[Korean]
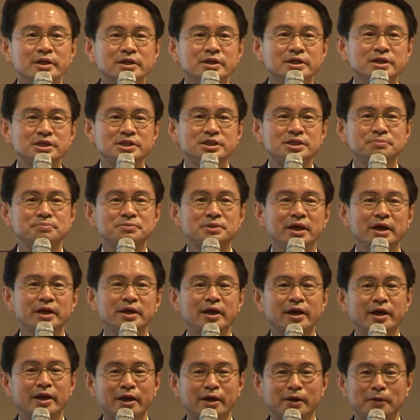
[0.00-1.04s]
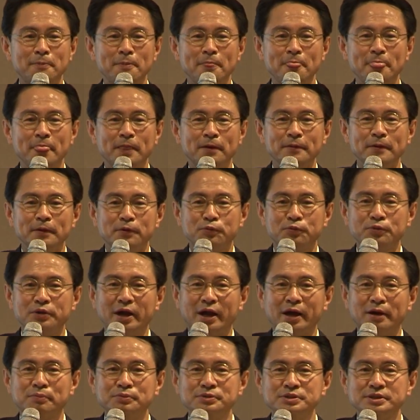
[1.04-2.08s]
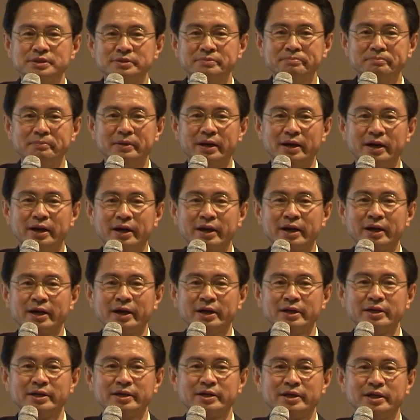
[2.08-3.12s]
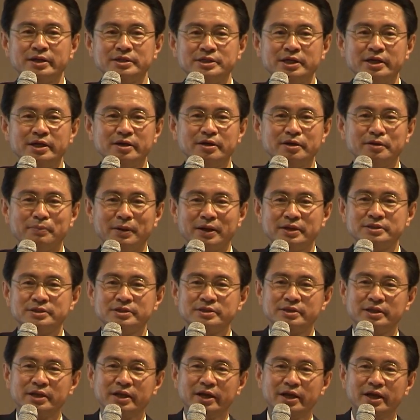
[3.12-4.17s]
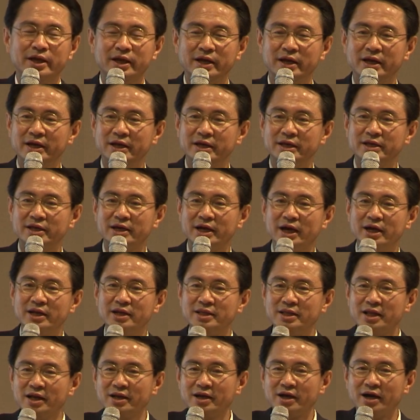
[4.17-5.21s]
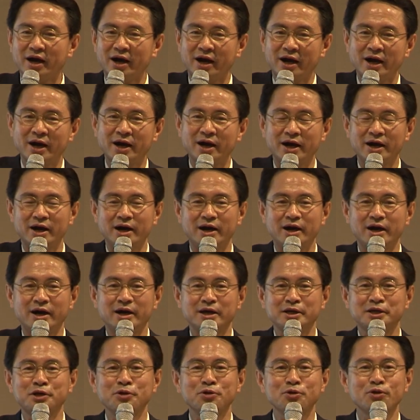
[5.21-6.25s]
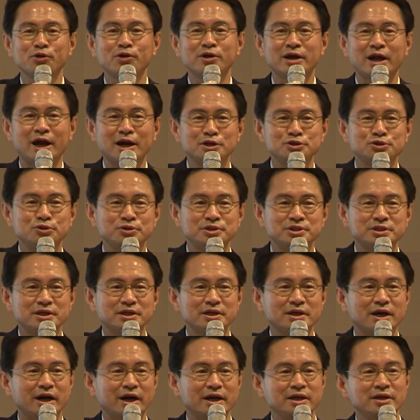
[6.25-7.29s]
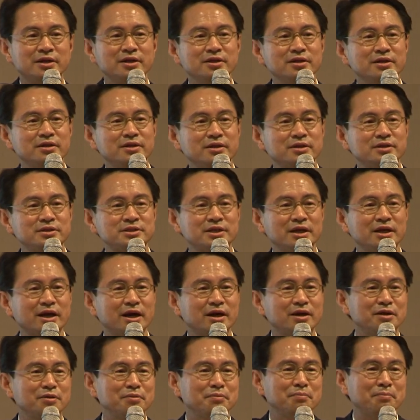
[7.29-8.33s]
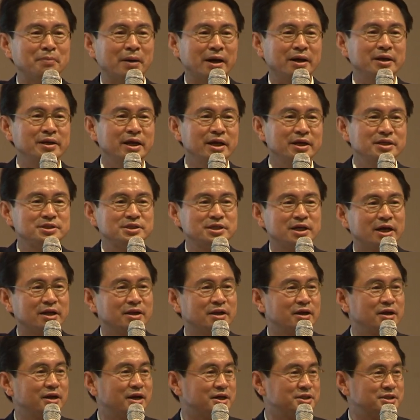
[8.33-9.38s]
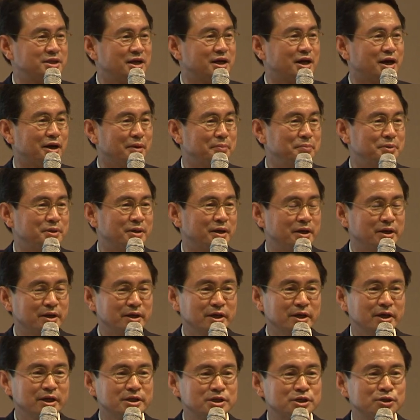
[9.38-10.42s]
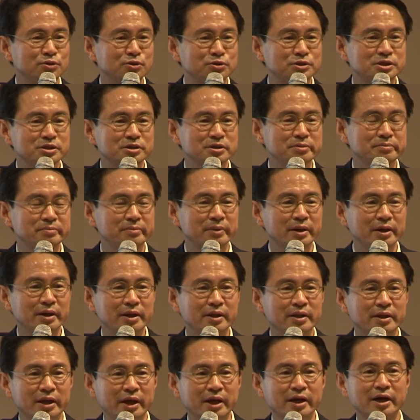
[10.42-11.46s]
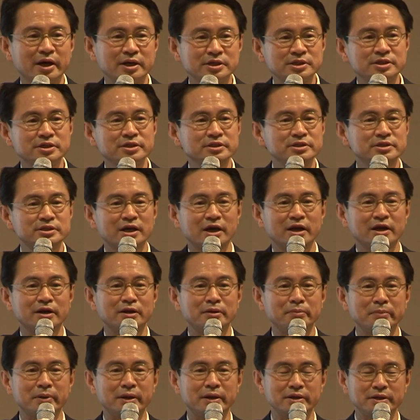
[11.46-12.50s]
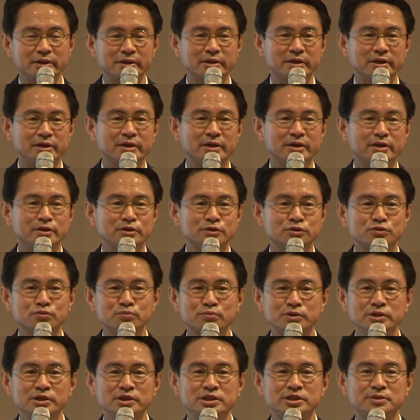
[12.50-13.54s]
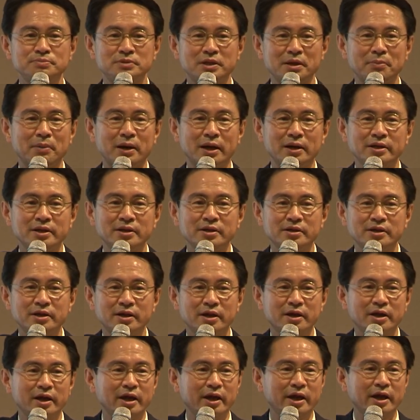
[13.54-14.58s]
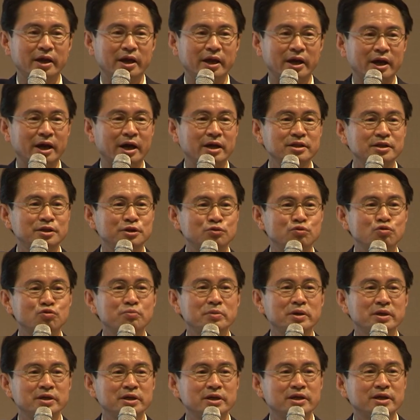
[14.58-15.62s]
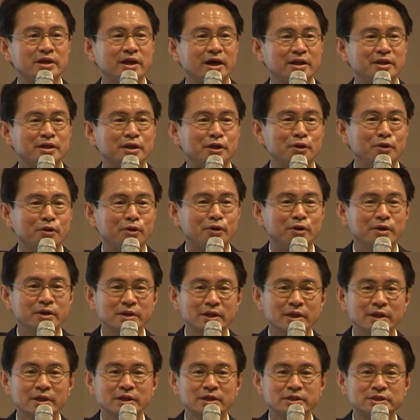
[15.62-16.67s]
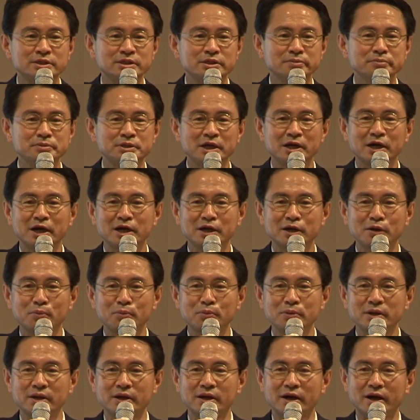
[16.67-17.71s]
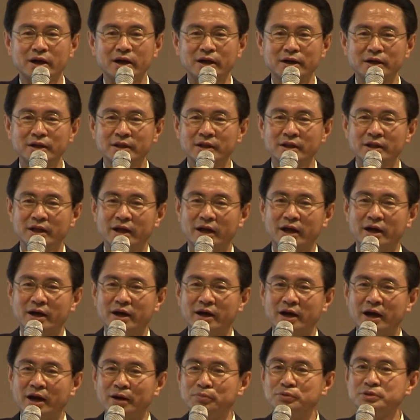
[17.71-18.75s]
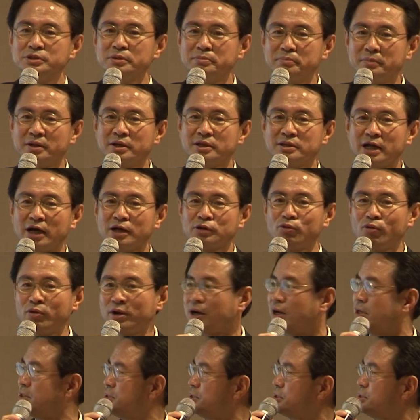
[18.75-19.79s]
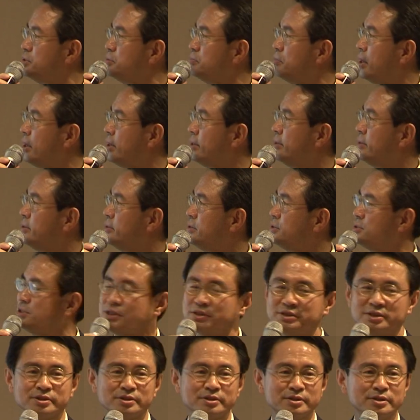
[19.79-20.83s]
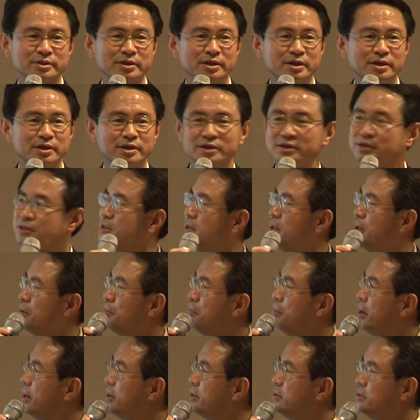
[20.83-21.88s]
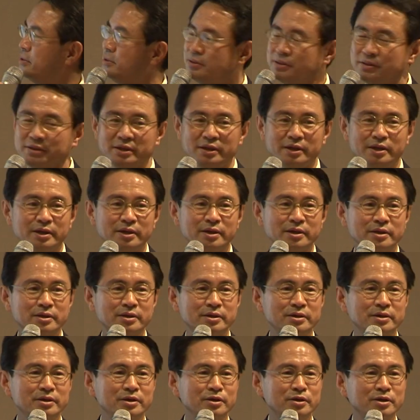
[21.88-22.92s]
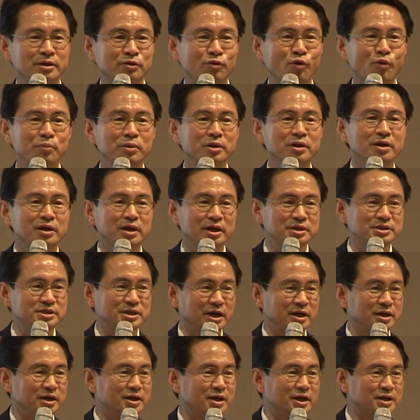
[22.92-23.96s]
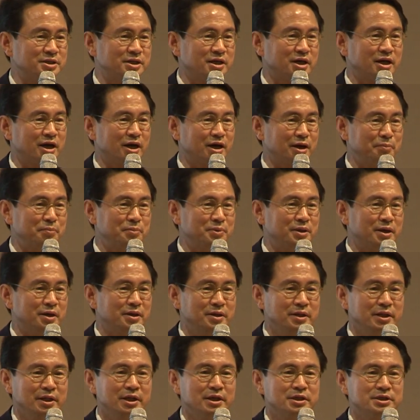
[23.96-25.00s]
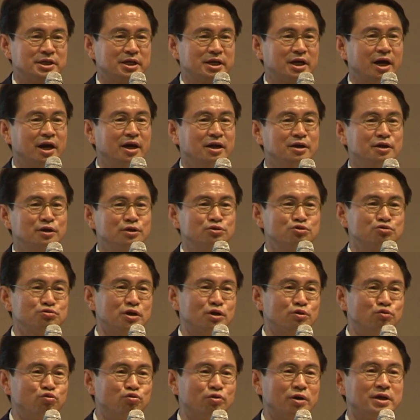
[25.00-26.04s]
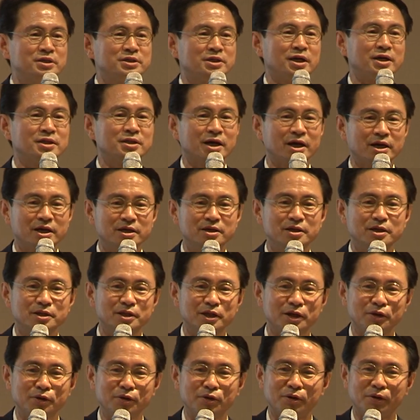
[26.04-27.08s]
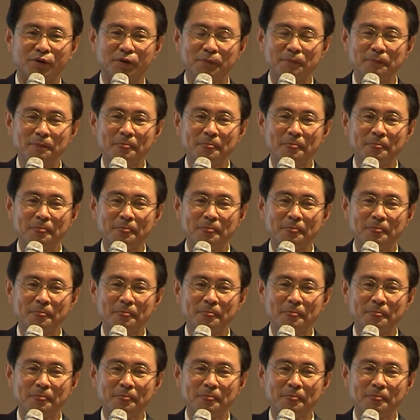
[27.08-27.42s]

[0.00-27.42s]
20대에 우리 아버지 엄마가 이렇게 재해를 봤을 때 인간이 될까? 아, 결혼은 할 수 있을까? 이런 생각을 많이 했지 않을까 생각합니다. 저도 지금 애가 서른 살뭐 이래 이래 20, 20대 말 이렇게 아들이 두명 있긴 한데요. 지금 생각해 보니까 아, 아버지 엄마는 다 돌아가셨지만 어쨌든 그때 많은 그 고민을 했지 않을까 생각합니다. 제가 하는 것 중에 두 가지가 딱 있는데요.